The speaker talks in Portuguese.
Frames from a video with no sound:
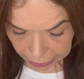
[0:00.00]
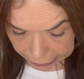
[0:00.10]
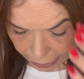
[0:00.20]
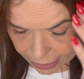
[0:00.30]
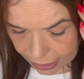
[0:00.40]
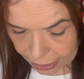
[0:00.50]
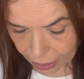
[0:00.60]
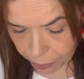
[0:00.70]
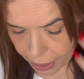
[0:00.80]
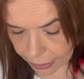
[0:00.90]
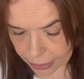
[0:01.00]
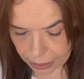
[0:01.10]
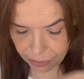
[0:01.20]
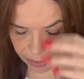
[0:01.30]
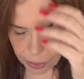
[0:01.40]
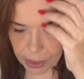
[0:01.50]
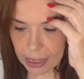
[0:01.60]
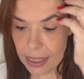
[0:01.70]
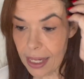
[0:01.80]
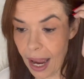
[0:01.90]
Nesse dia, minha tia veio aqui
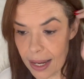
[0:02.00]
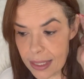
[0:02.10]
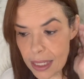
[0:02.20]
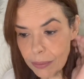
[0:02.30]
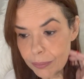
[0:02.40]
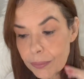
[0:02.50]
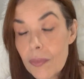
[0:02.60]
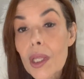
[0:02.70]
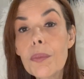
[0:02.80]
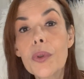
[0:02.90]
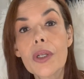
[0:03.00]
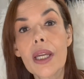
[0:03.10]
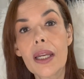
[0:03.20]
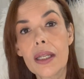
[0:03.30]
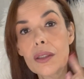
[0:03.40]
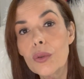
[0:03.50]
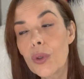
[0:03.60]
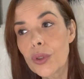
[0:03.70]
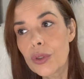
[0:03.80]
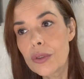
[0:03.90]
em casa, porque no
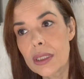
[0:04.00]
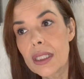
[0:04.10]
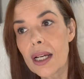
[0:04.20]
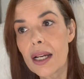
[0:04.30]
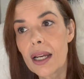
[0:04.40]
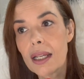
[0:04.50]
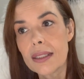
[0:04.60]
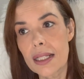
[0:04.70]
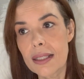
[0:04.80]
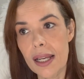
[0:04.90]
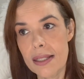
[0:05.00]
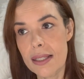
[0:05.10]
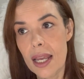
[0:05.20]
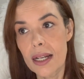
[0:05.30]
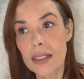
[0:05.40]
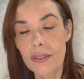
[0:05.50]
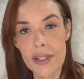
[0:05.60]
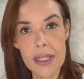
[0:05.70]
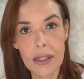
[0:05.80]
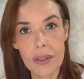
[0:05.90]
outro dia, dia 10, era
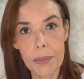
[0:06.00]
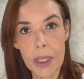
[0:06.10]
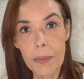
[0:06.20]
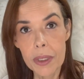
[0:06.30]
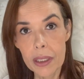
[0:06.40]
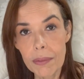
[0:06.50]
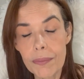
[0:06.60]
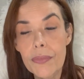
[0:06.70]
aniversário da minha mãe,